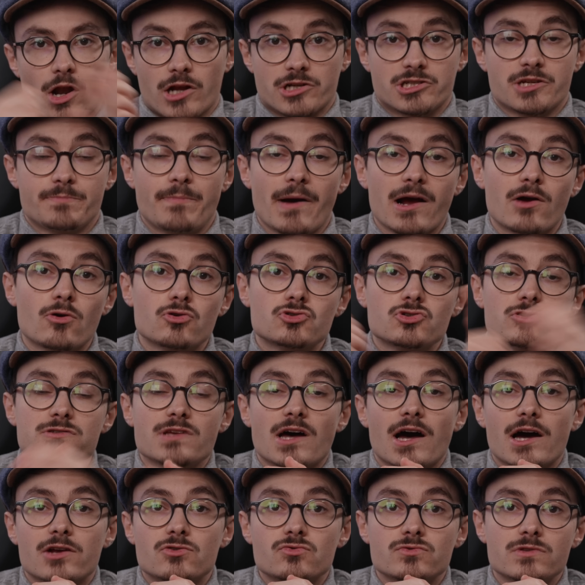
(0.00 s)
Voilà, j'ai pas grand
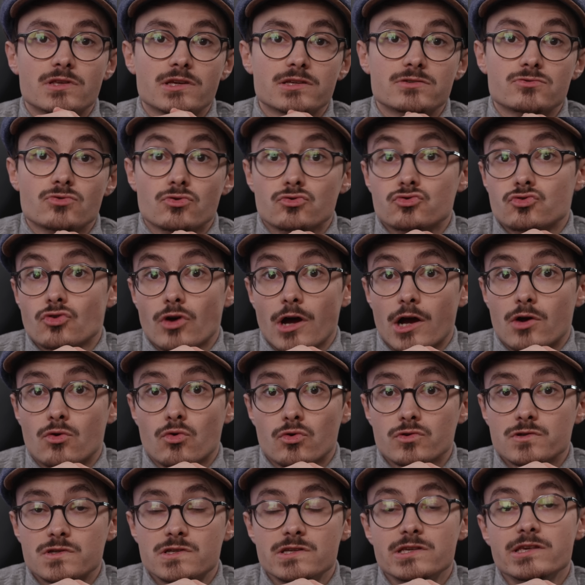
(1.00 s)
chose à rajouter sur ce
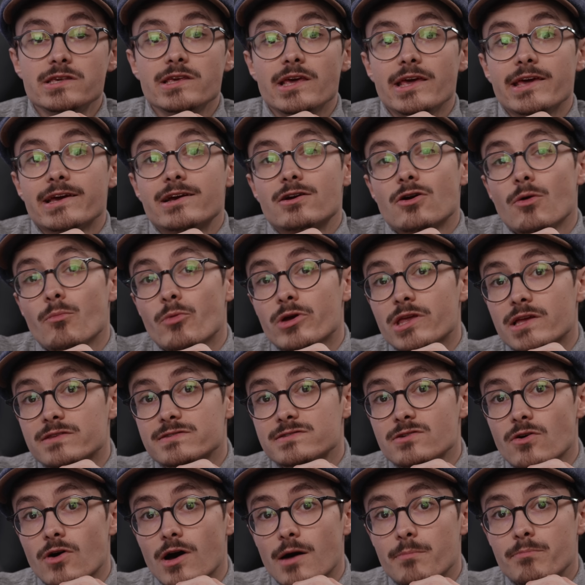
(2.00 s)
raccourci. Et comme moyen
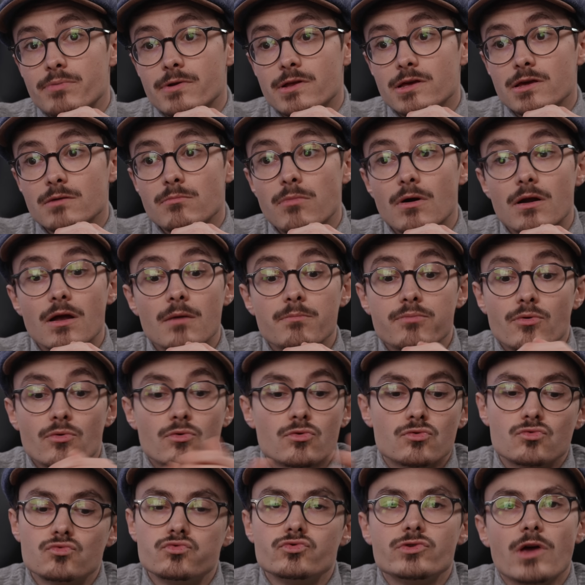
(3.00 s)
de s'en rappeler, bah là pour
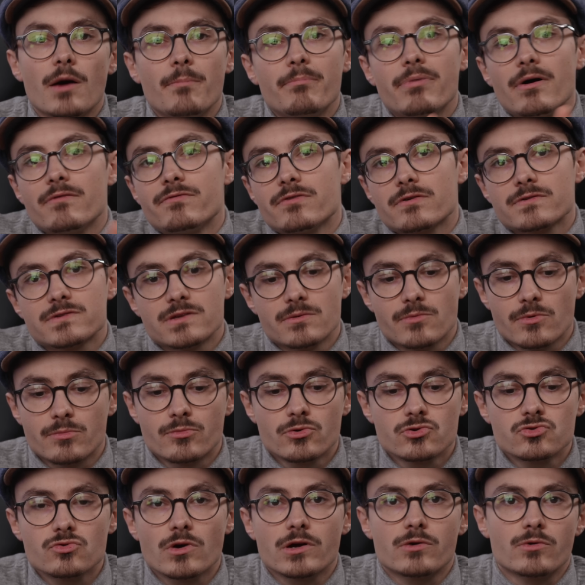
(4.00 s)
le coup, il n'y a pas forcément
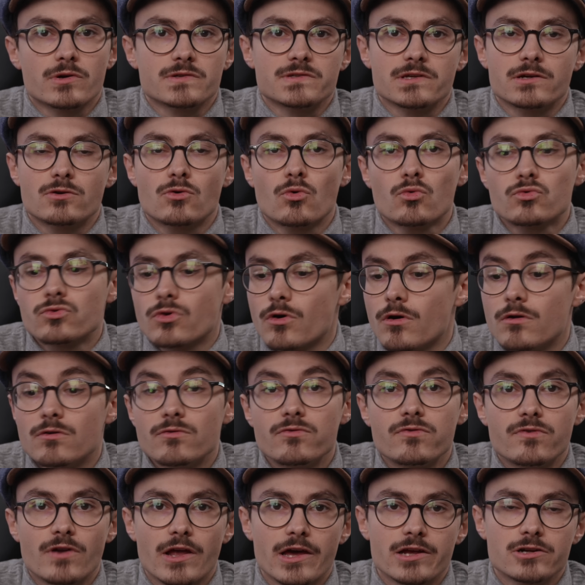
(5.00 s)
besoin quoi. C'est
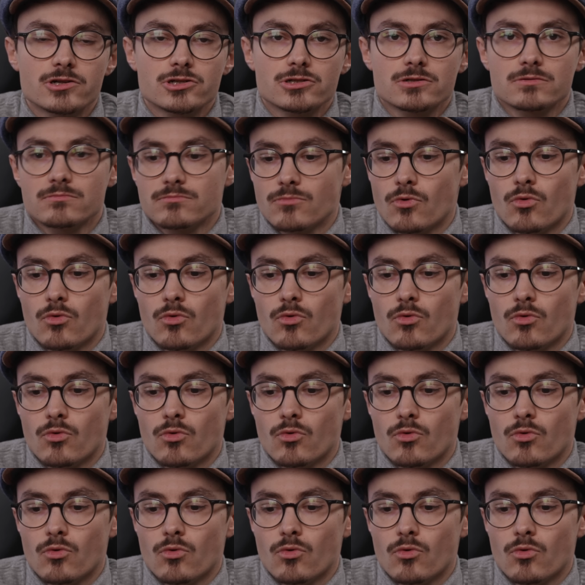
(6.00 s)
contrôle flèche.